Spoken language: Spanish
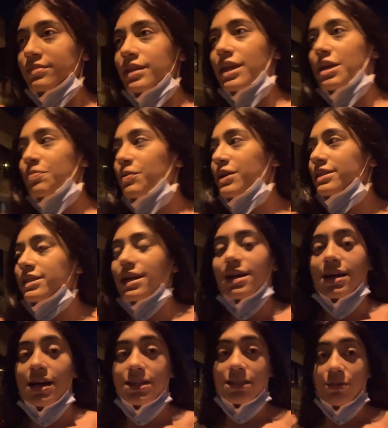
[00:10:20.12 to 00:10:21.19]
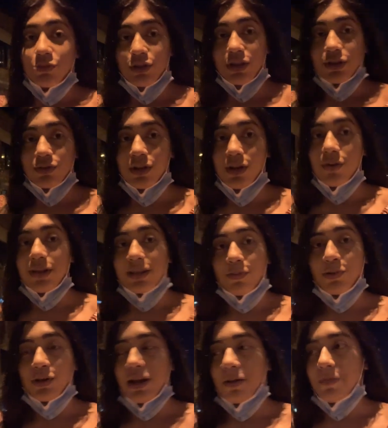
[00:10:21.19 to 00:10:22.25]
Y pues ya acá estamos dando una vuelta
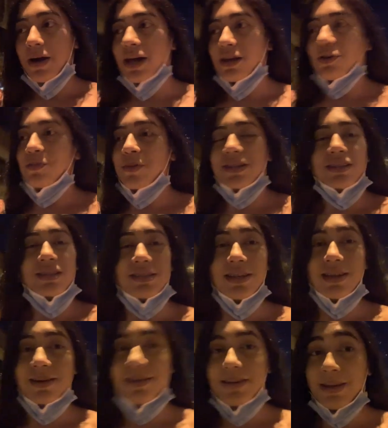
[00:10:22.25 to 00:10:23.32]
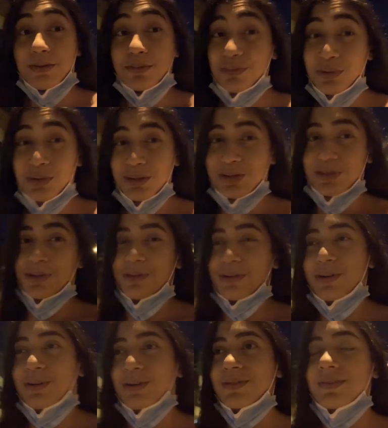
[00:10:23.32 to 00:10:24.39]
por el barrio. Mati está hermoso
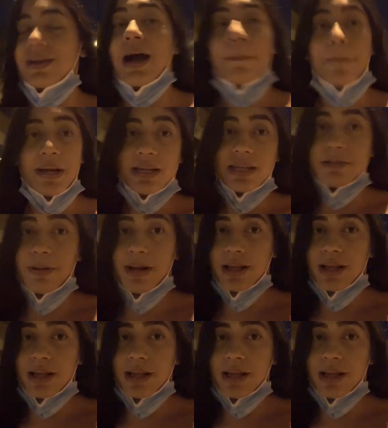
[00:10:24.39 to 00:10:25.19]
apenas para